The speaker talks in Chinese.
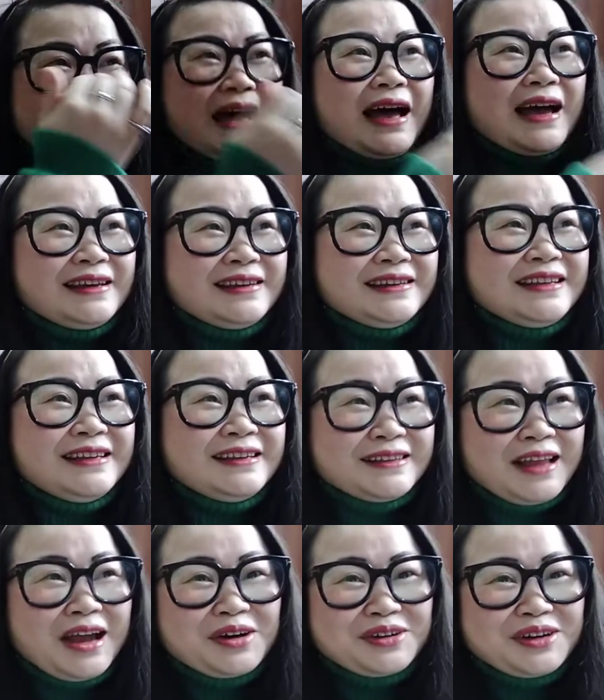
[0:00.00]
的阿姨听
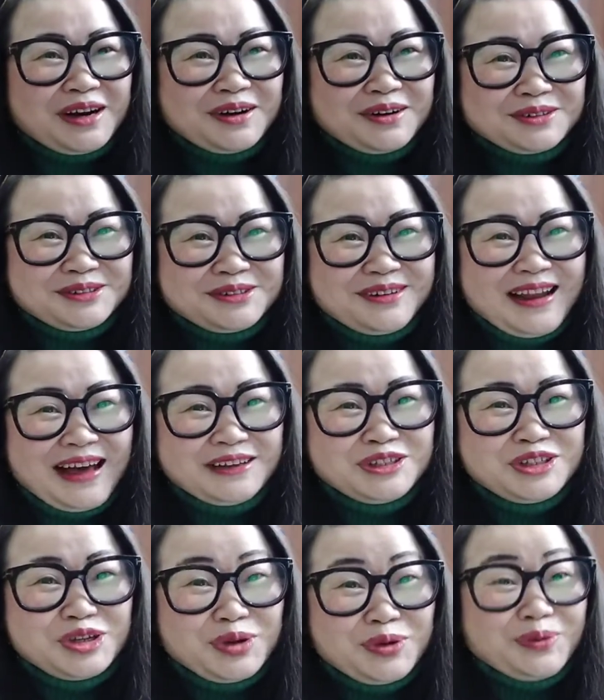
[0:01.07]
到，然后就来
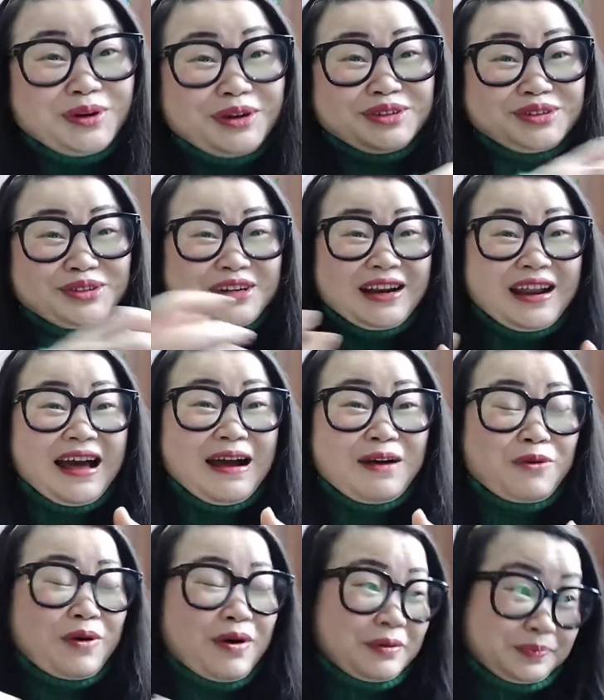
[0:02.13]
救我，就是拉
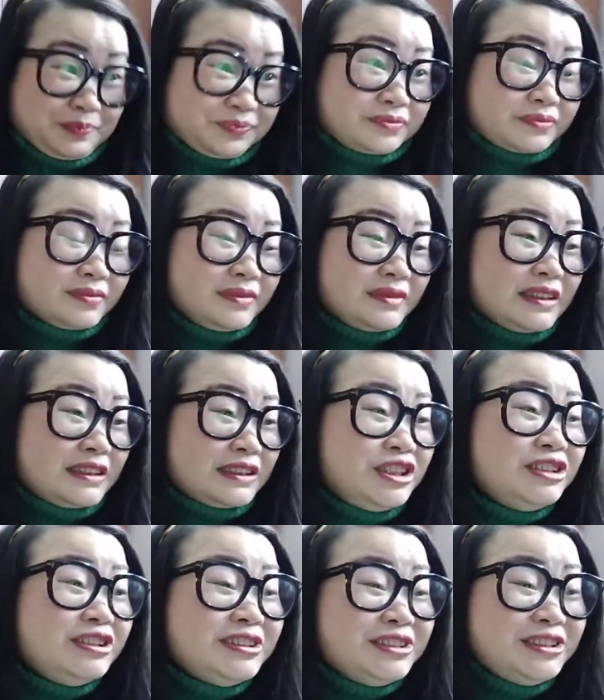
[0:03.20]
我，
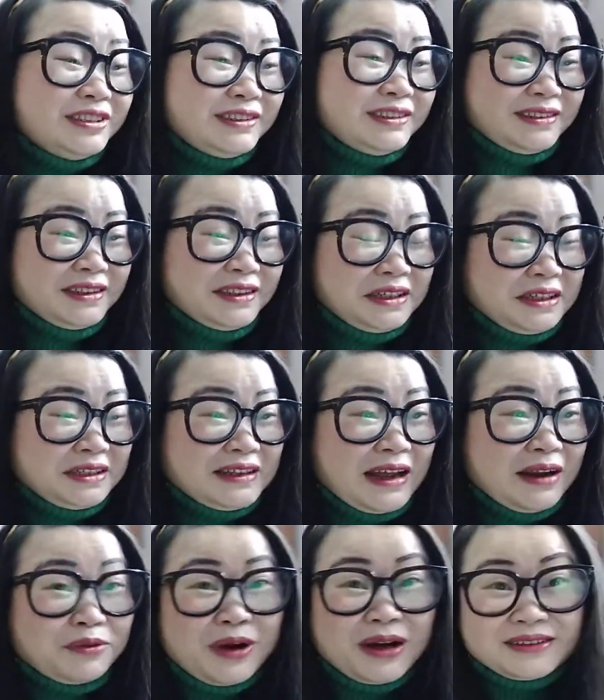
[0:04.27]
真的是
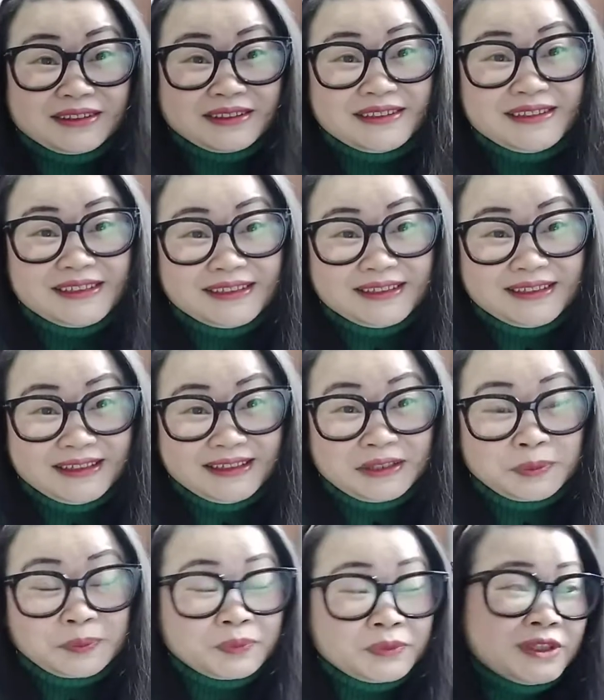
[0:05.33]
难忘的经历。
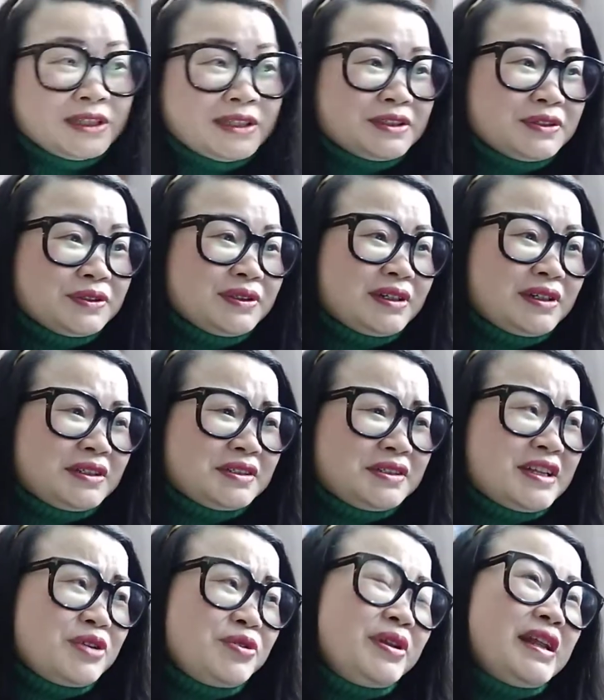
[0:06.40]
是呃，
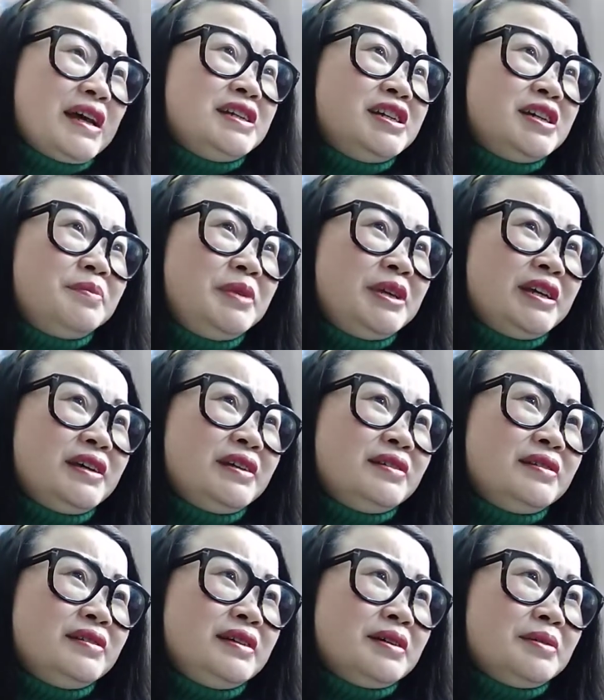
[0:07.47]
在越南这
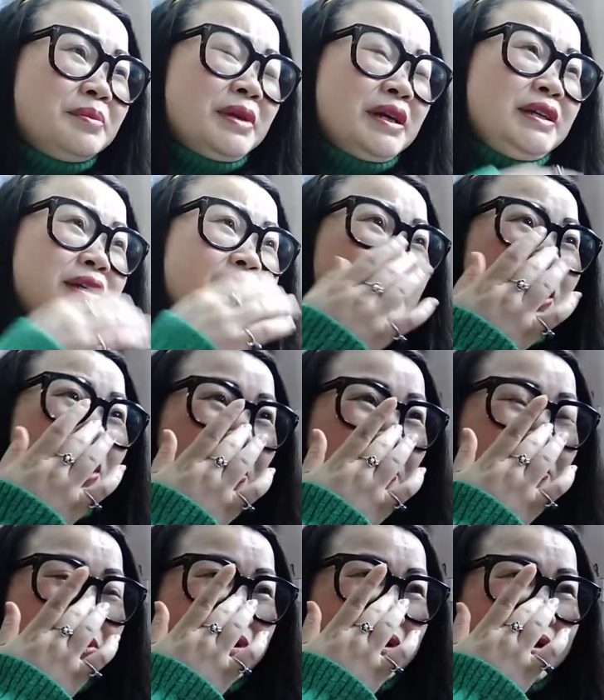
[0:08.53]
边也没有
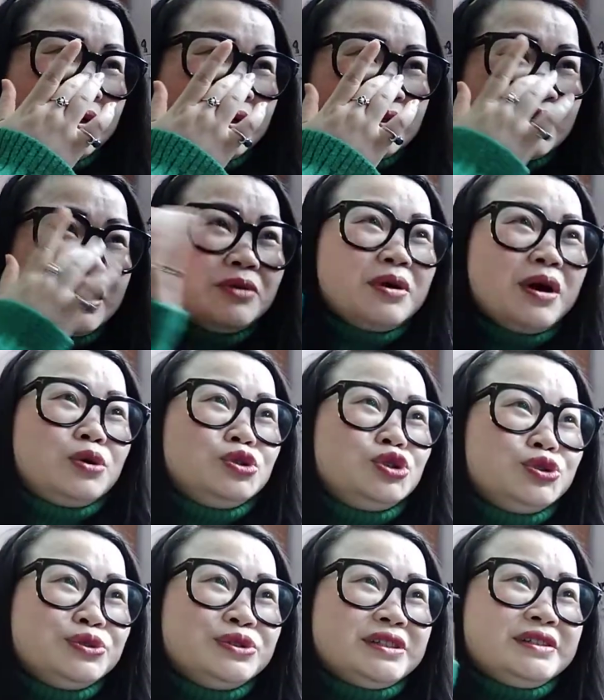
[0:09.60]
呃，c o c o
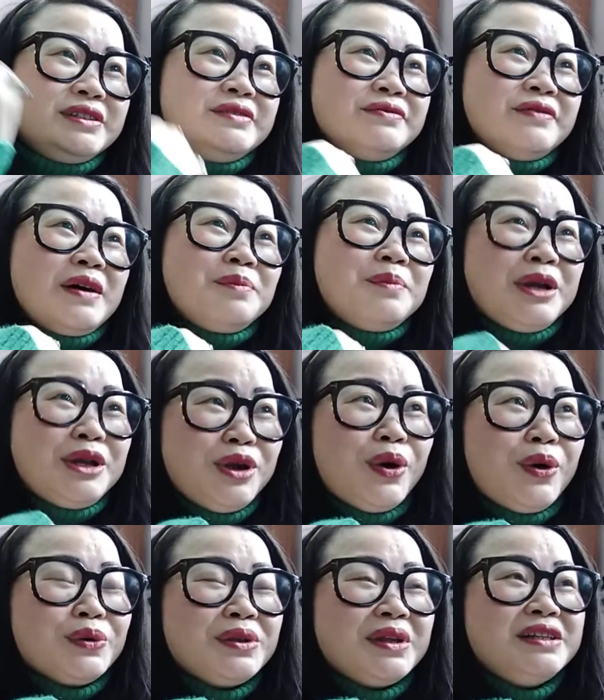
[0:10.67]
住的地方没
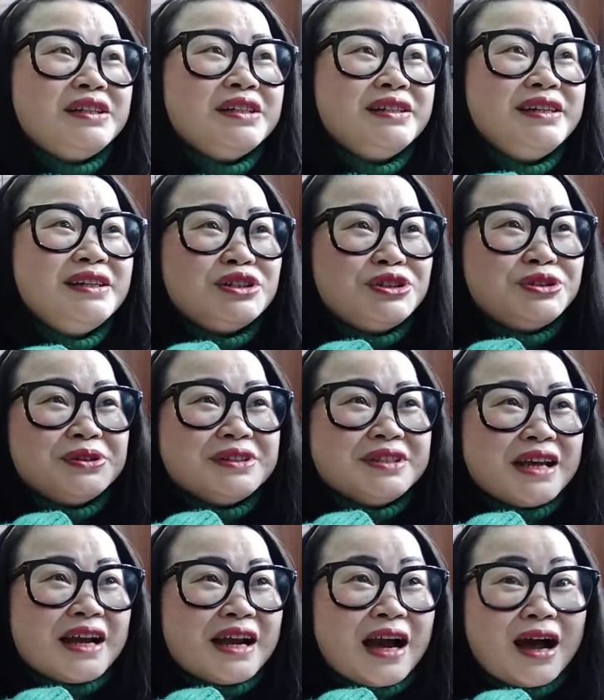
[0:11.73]
有。但是听说
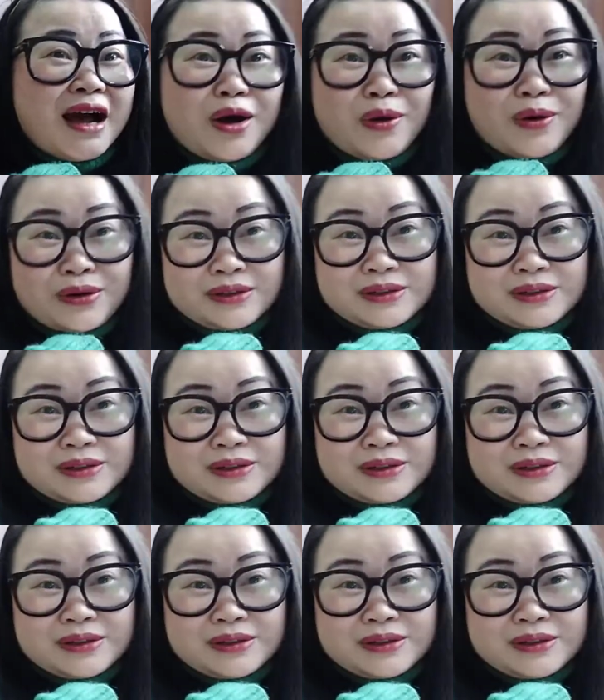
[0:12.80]
在靠，